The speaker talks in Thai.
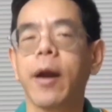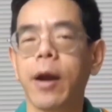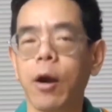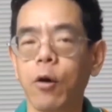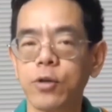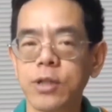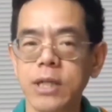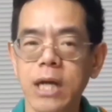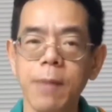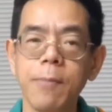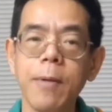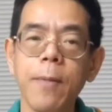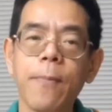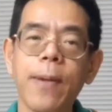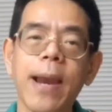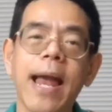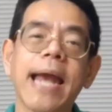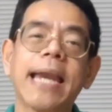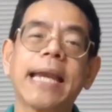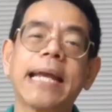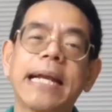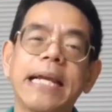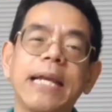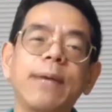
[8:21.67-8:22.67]
เราจะได้ไม่พ
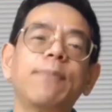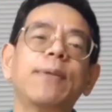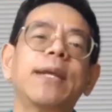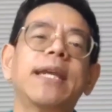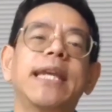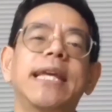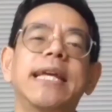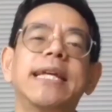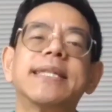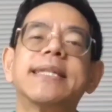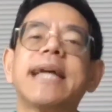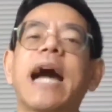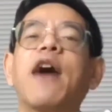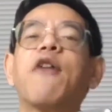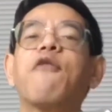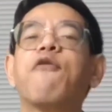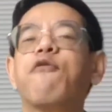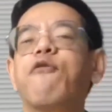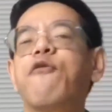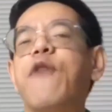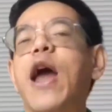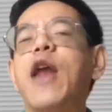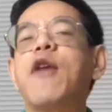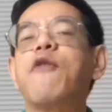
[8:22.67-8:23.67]
ลาดคลิปดีๆจาก
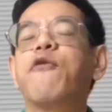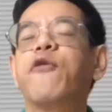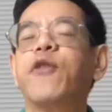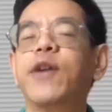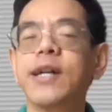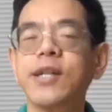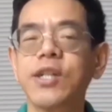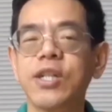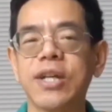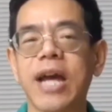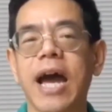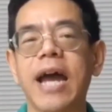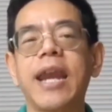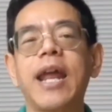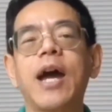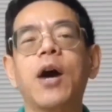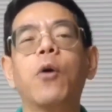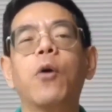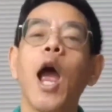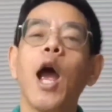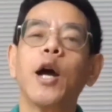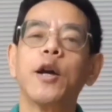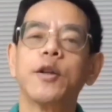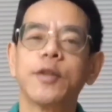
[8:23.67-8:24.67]
FanFirst
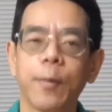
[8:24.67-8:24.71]
Channel